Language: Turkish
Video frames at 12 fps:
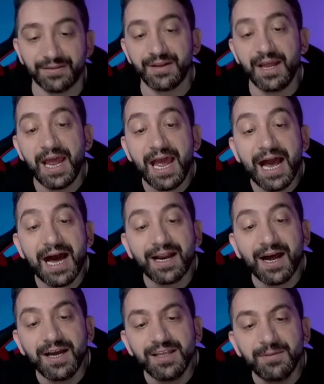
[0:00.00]
an.
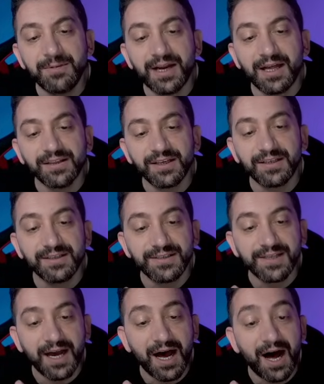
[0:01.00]
Herhangi bir andaki
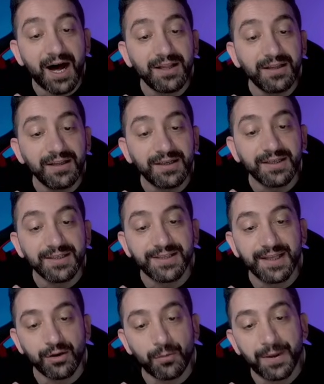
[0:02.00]
hıza anlık
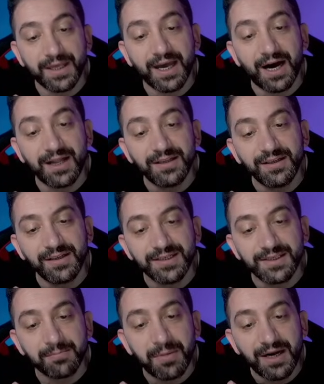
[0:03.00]
hız deniyor. Peki anlık
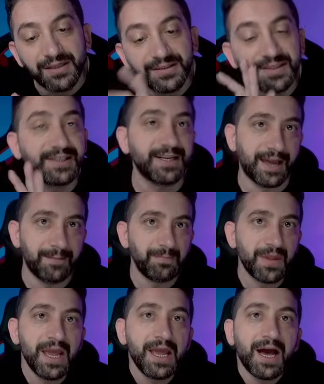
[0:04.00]
hızın bağıntısı ne?
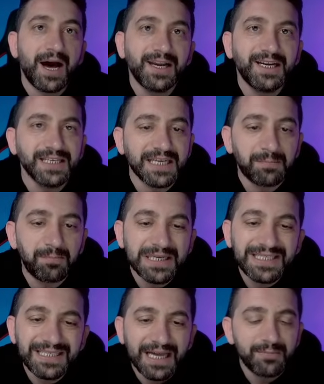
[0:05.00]
Arkadaşlar
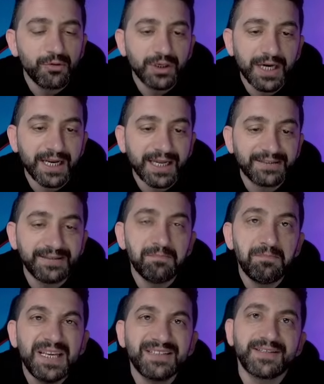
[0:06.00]
basit harmonik
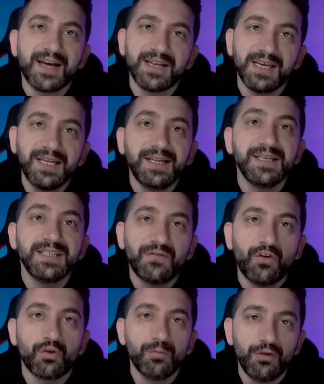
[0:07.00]
hareketin bir tane
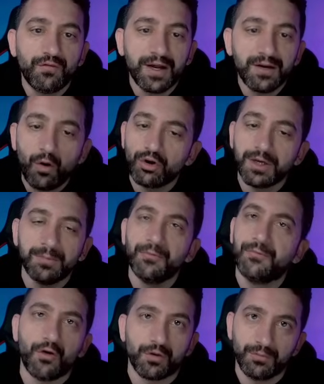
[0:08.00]
ilginç formülü var. O
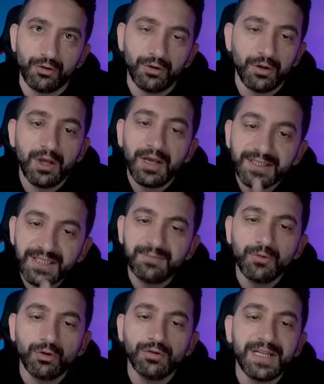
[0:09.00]
da bu formül.
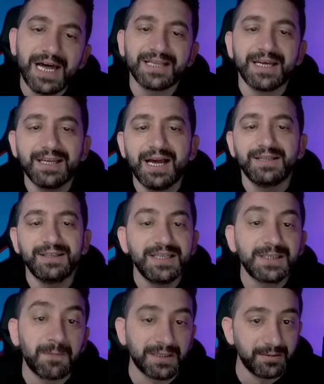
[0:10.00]
Şimdi onun nereden
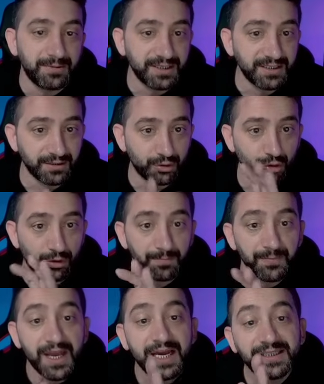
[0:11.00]
geldiğini ispatlamaya
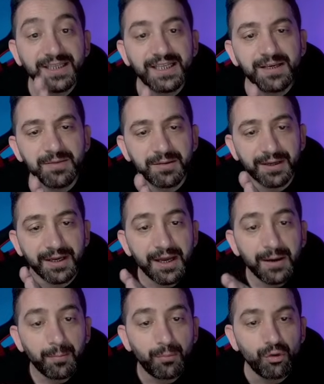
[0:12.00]
çalışıyorum. Dediğim gibi
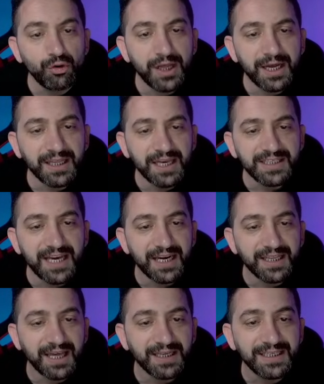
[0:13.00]
buradan
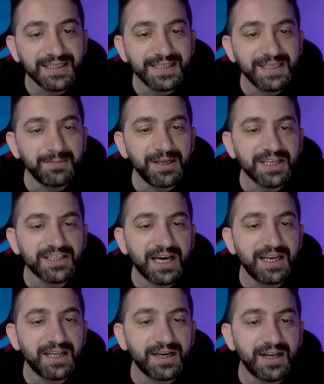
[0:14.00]
geçerken hızını
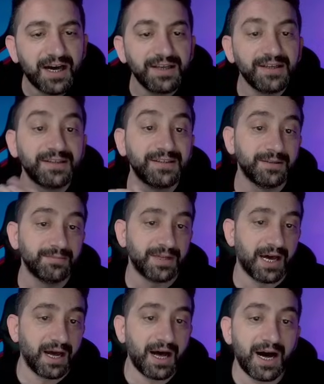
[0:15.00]
bileşenlerine
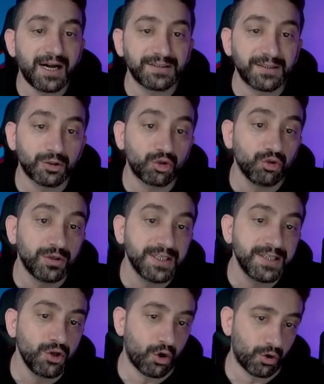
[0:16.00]
ayırdığımda artık şu
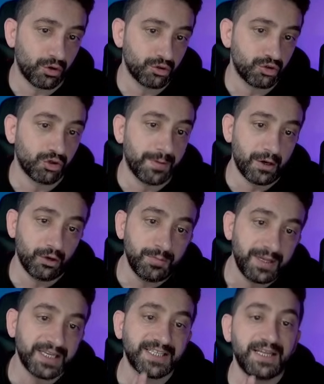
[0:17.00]
hız yok. Çünkü ben
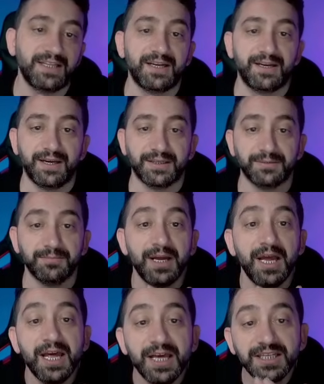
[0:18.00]
onu bileşenlerine ayırdım.
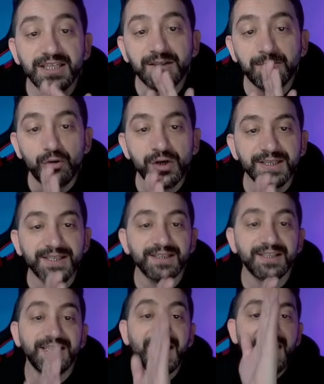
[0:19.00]
Şimdi bu
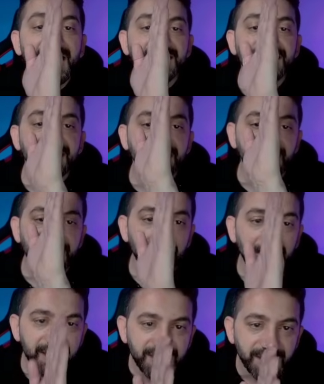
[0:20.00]
hızın y
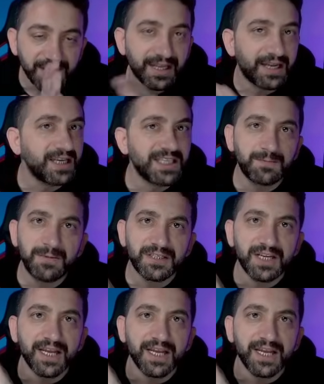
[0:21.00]
eksenindeki bileşeninden hiçbir